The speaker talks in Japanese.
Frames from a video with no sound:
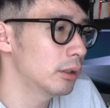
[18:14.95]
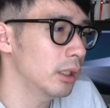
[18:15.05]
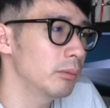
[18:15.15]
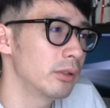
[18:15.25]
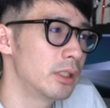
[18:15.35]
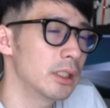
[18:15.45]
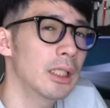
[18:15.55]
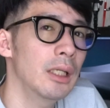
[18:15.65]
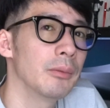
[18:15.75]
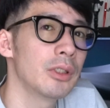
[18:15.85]
多分次
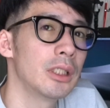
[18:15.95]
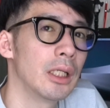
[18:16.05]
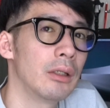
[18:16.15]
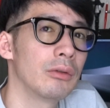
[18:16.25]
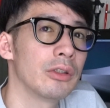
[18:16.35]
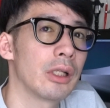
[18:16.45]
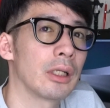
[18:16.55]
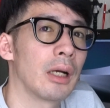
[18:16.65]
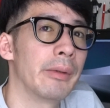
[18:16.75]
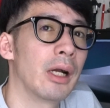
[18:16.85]
回もしやれるとした
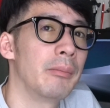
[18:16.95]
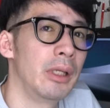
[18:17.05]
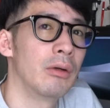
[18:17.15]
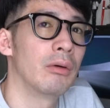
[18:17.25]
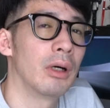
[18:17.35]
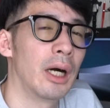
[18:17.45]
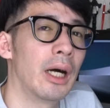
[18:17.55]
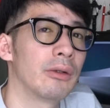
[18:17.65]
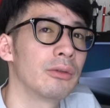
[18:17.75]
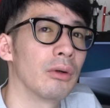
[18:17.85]
ら壁紙を
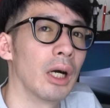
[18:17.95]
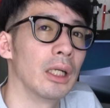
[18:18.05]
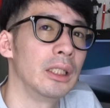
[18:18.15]
貼るとか